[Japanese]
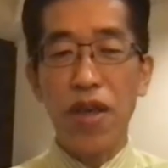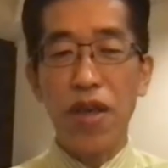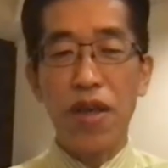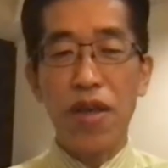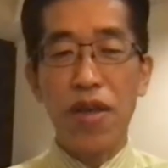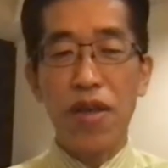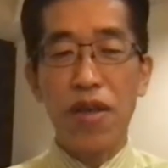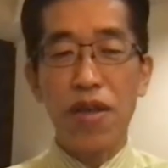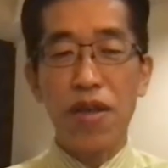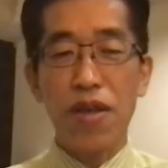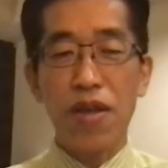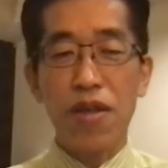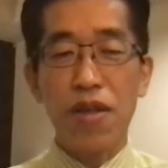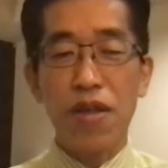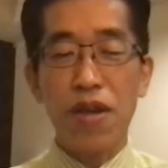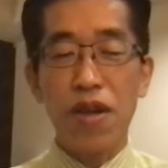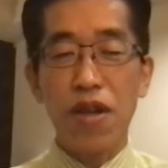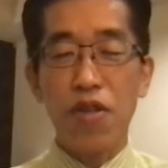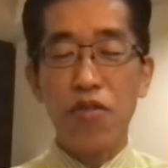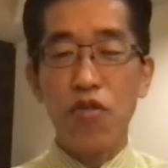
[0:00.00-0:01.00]
だ
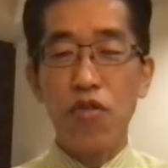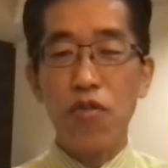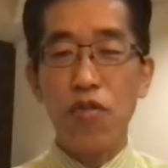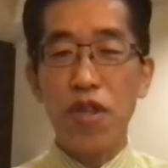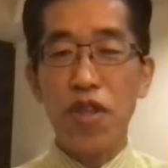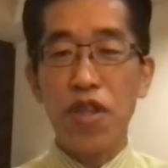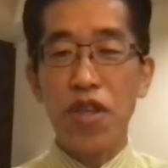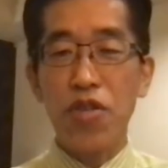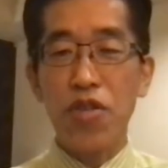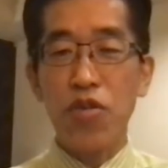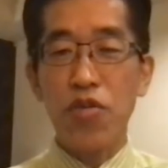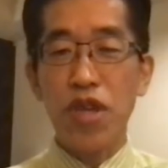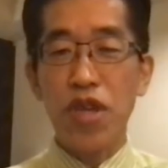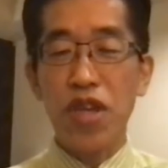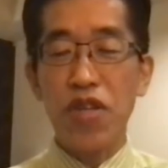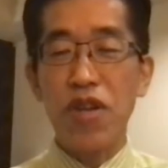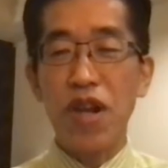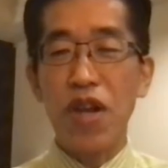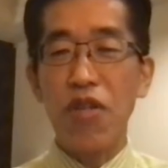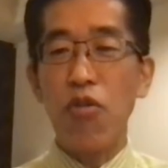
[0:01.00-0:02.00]
からそこまでちゃんとで
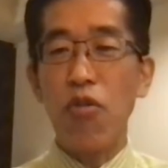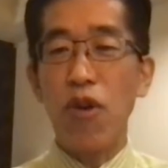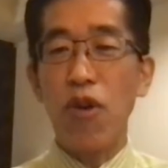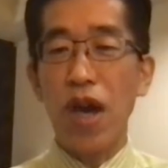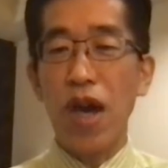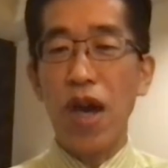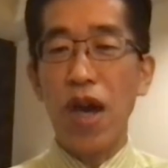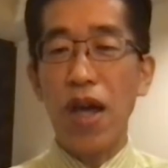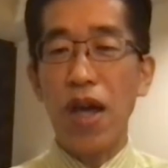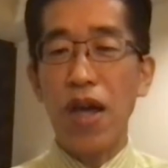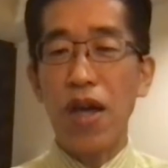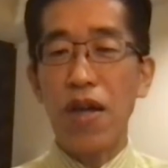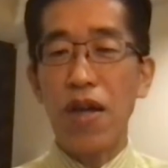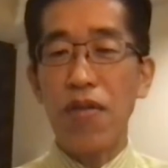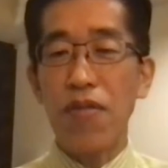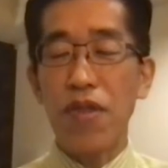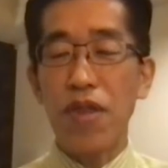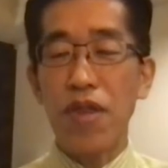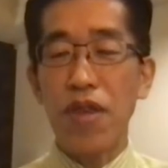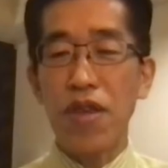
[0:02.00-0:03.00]
きるかどうか。
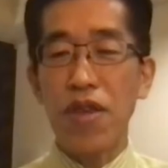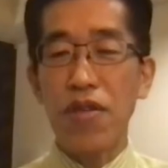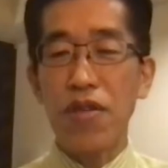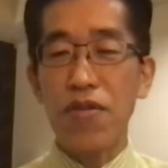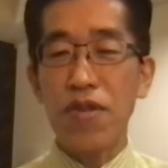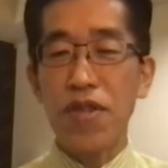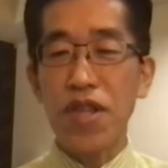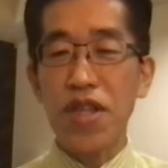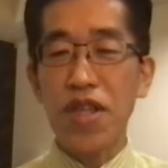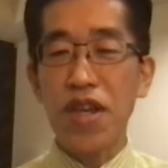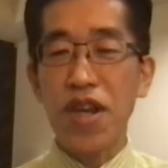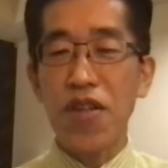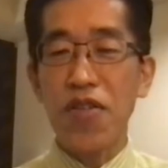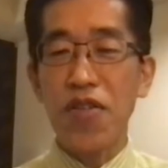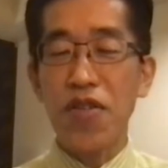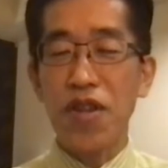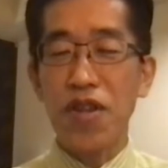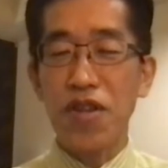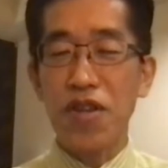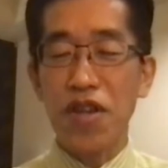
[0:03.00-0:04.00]
で、それできなかっ
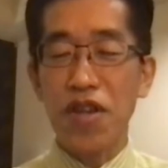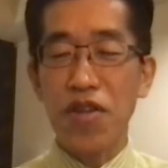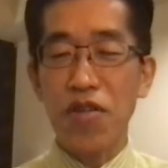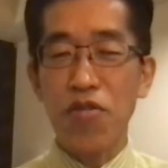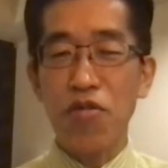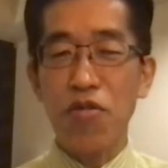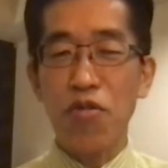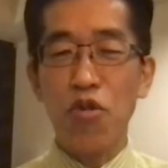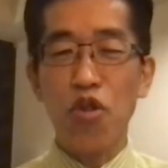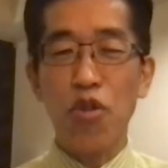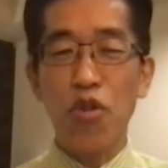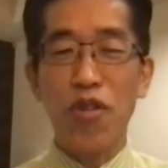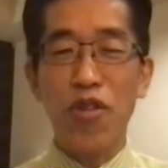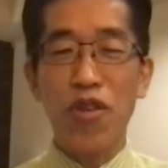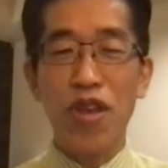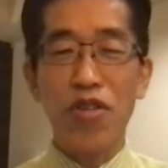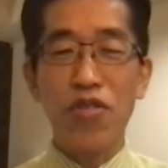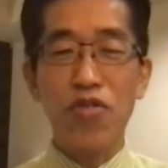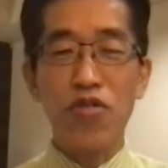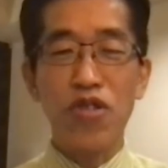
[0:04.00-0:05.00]
たら結局言葉の
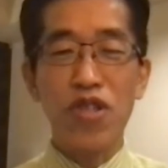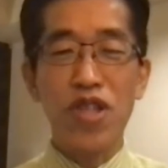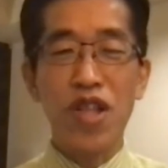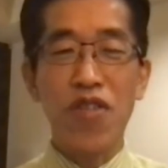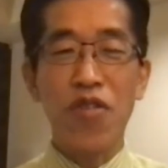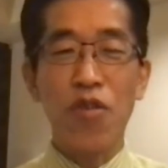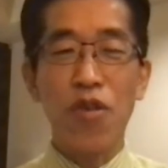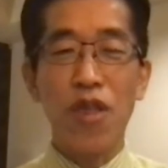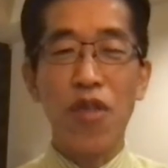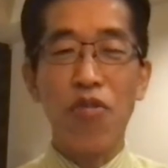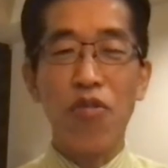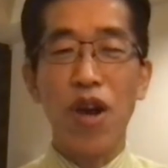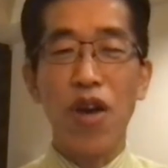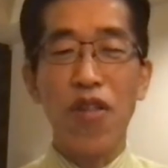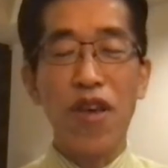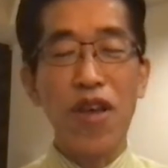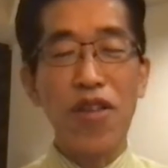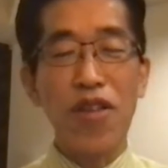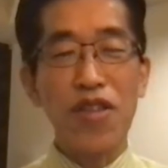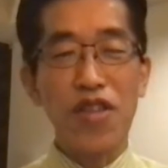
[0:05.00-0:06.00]
安売りなのなのか
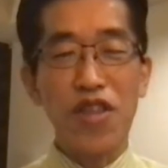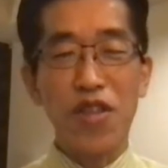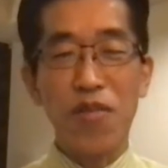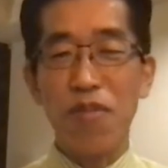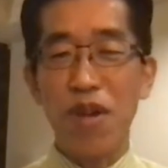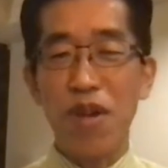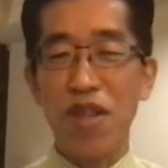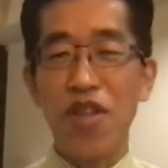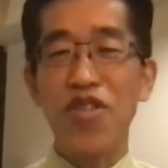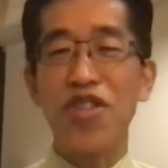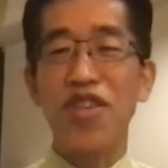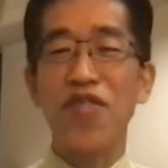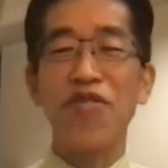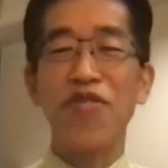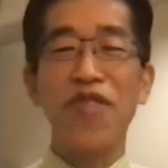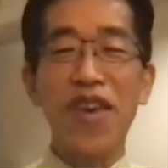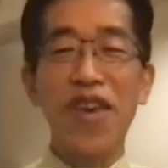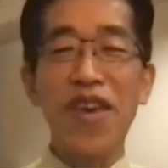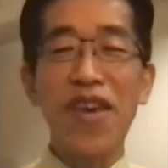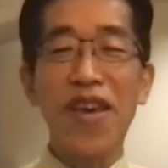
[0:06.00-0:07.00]
なって心配になっちゃうよ
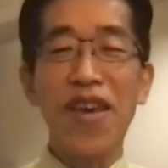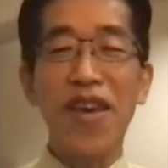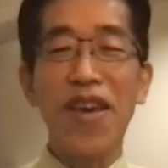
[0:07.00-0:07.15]
ね。